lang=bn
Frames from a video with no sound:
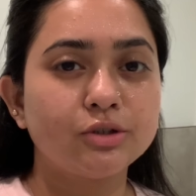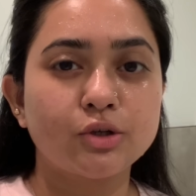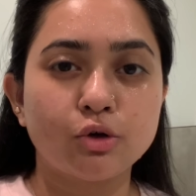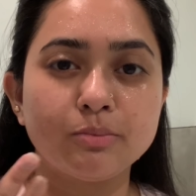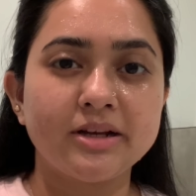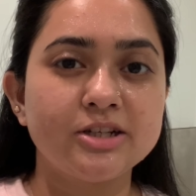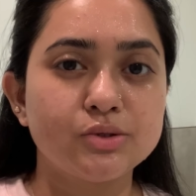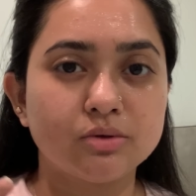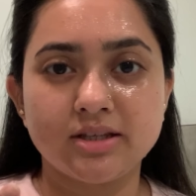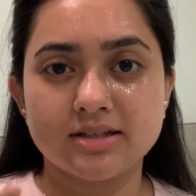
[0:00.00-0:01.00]
মতো এটা অটোমেটিক
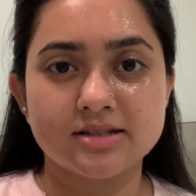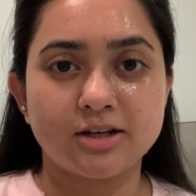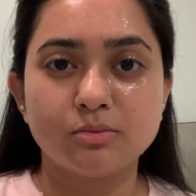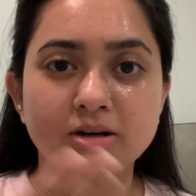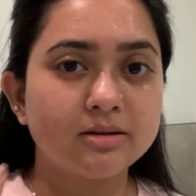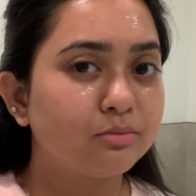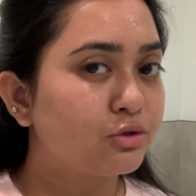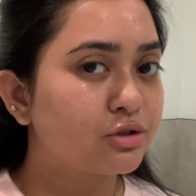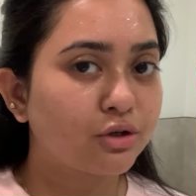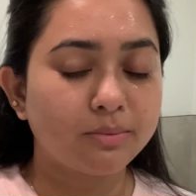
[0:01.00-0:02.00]
শুকিয়ে যায় তোমার
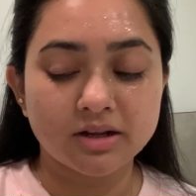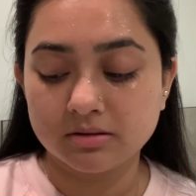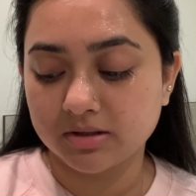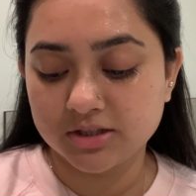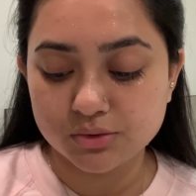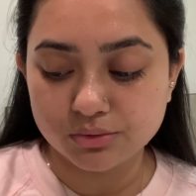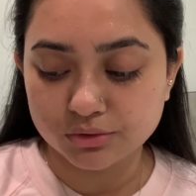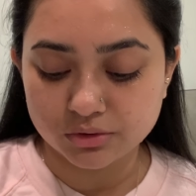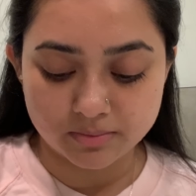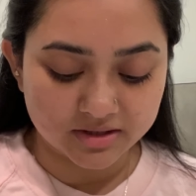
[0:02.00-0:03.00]
মুছতে হবে না তোমার কিছু
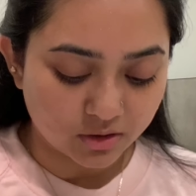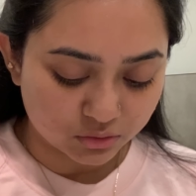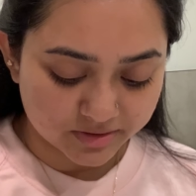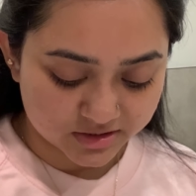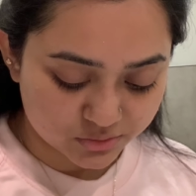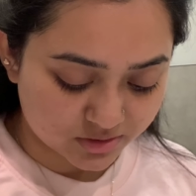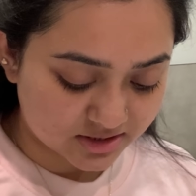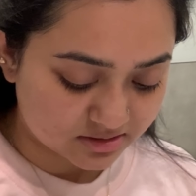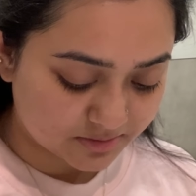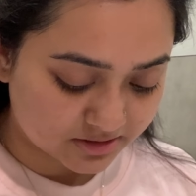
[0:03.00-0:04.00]
করতে হবে না অটোমেটিক
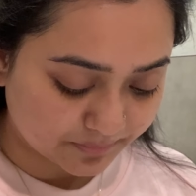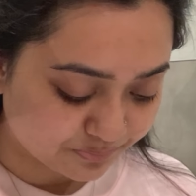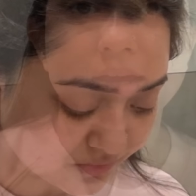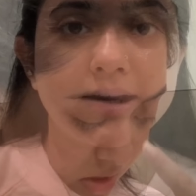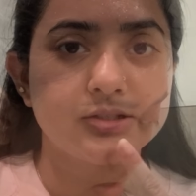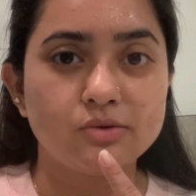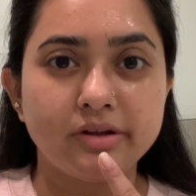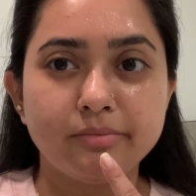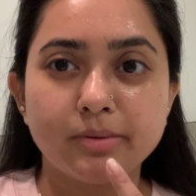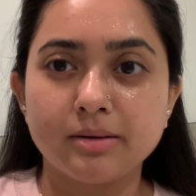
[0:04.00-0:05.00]
শুকিয়ে যাবে এটা আর একটু
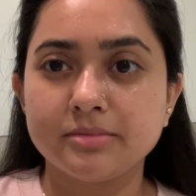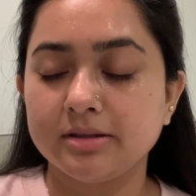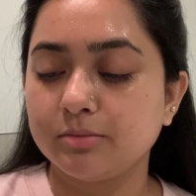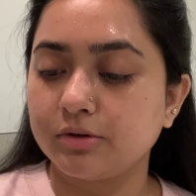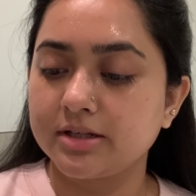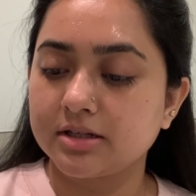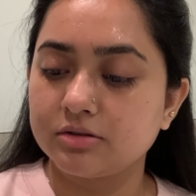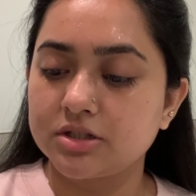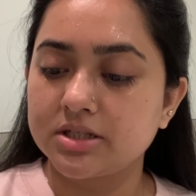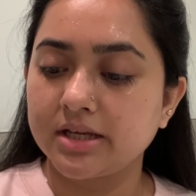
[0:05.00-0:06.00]
লিপ বাম দিব এটা
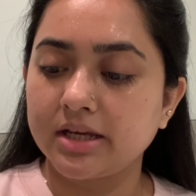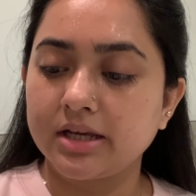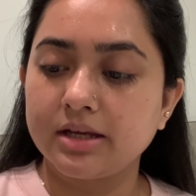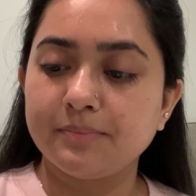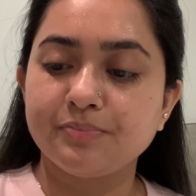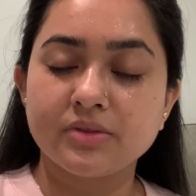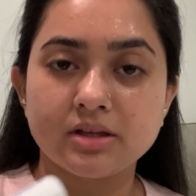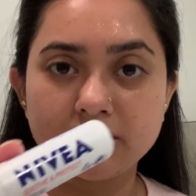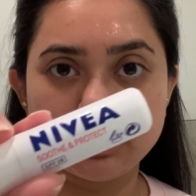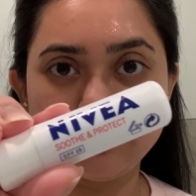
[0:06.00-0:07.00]
হচ্ছে
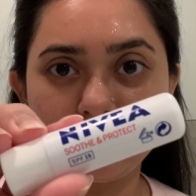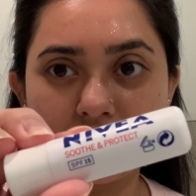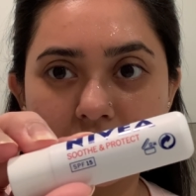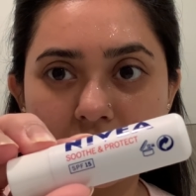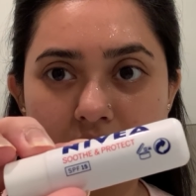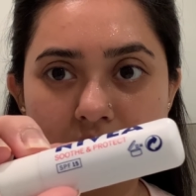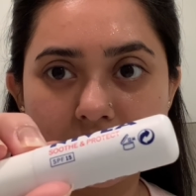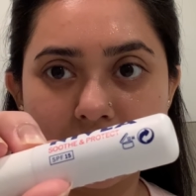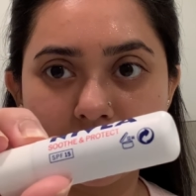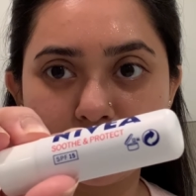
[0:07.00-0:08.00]
নিভিয়ার
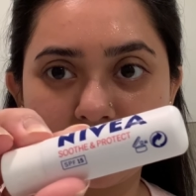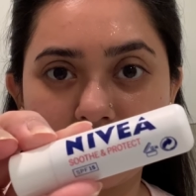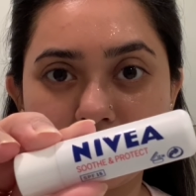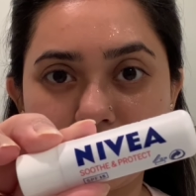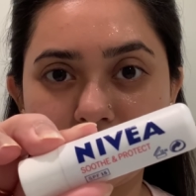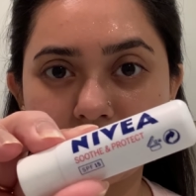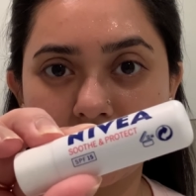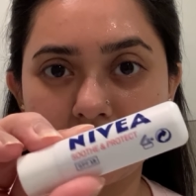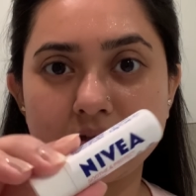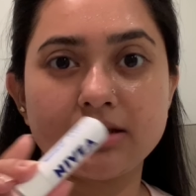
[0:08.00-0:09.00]
এসপিএফ
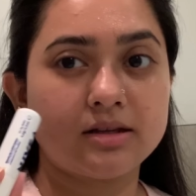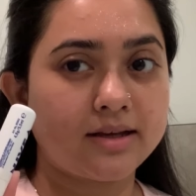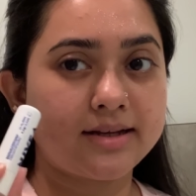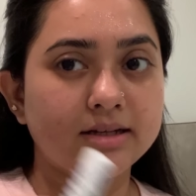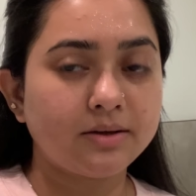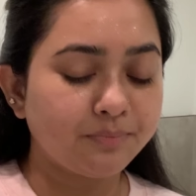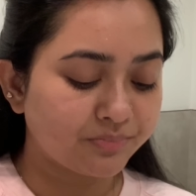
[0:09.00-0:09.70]
ফিফটিন এটা